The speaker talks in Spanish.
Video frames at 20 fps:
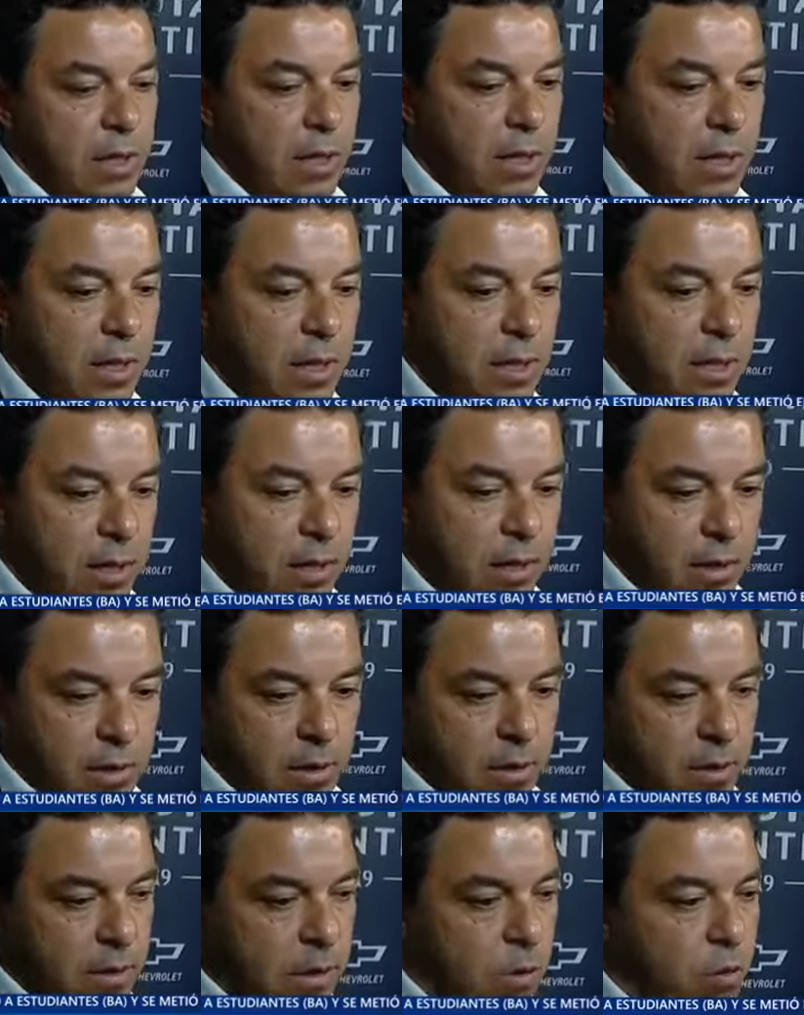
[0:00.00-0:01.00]
y
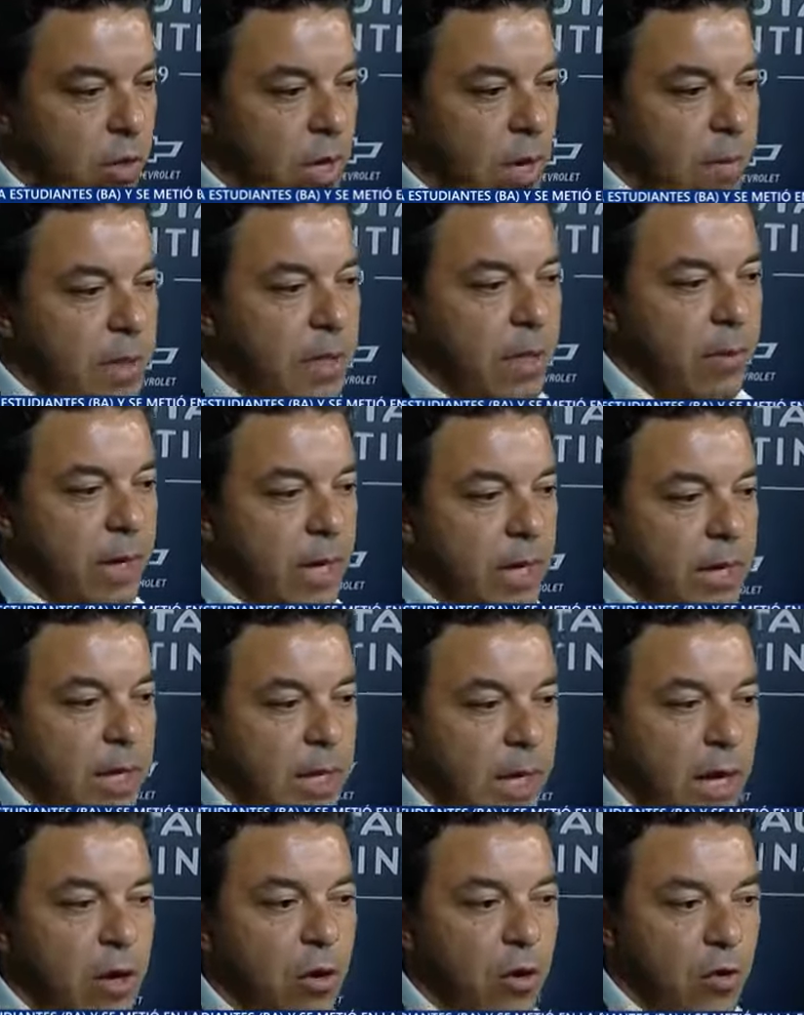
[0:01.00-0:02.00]
seguramente van a
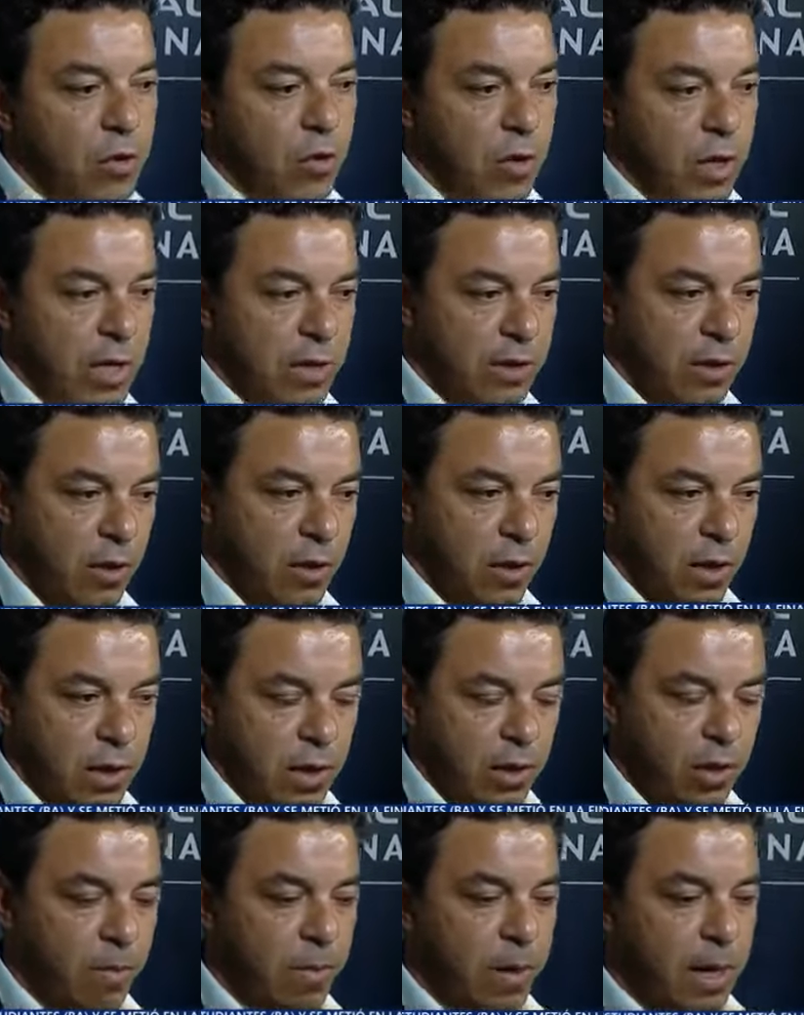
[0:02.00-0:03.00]
tener los organizadores
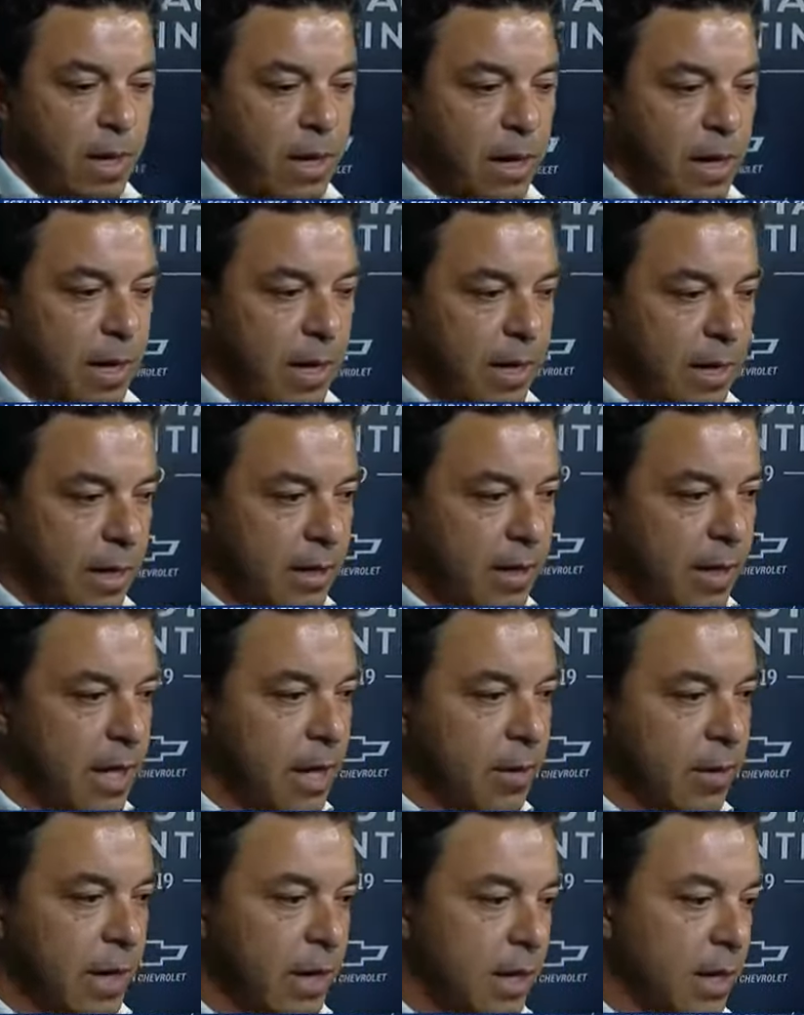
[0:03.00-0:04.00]
de Copa
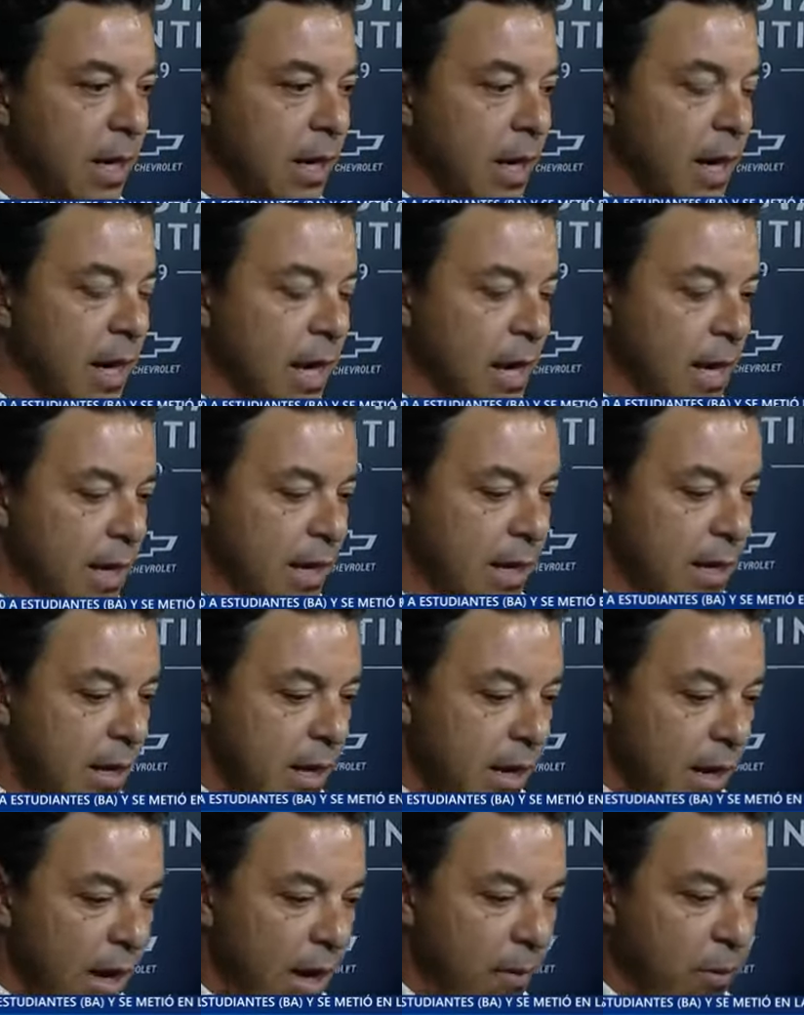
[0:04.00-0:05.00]
Argentina, van a tener la,
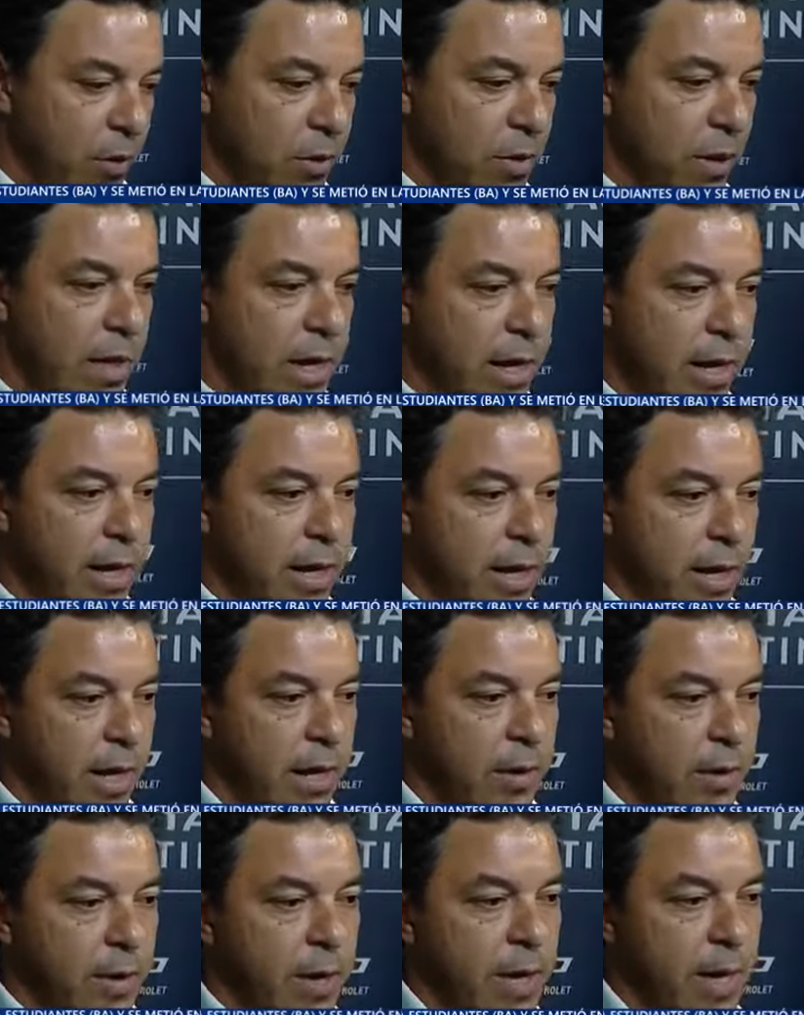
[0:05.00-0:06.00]
posibilidad de
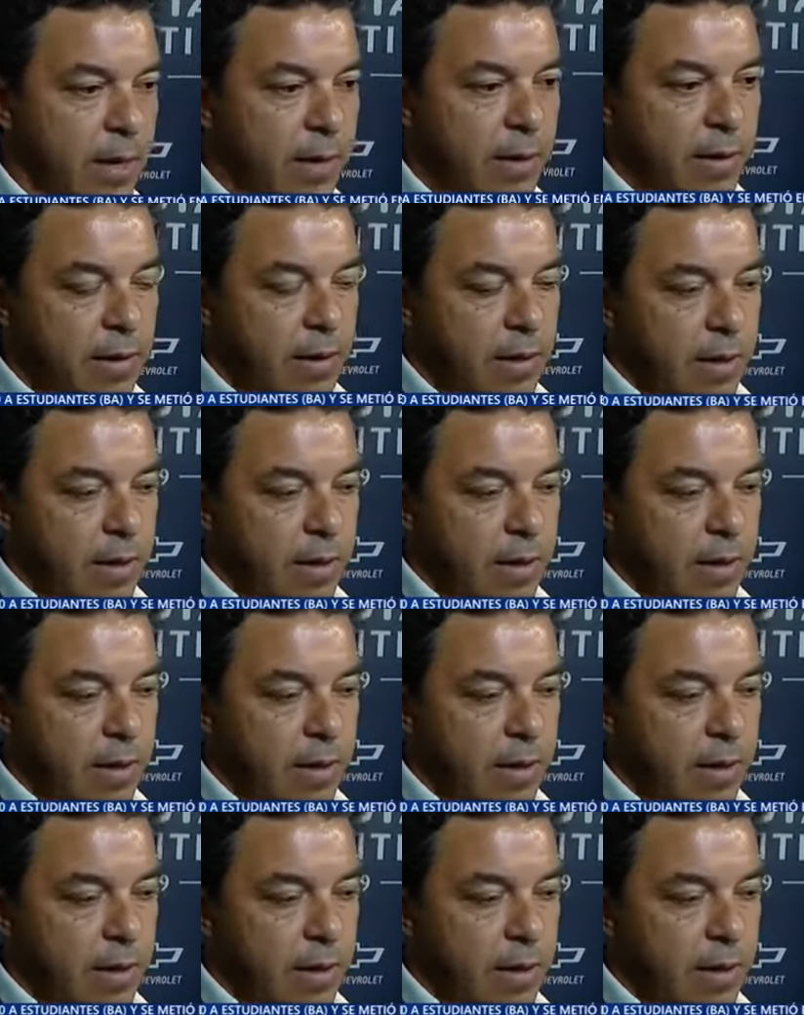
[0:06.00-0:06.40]
rever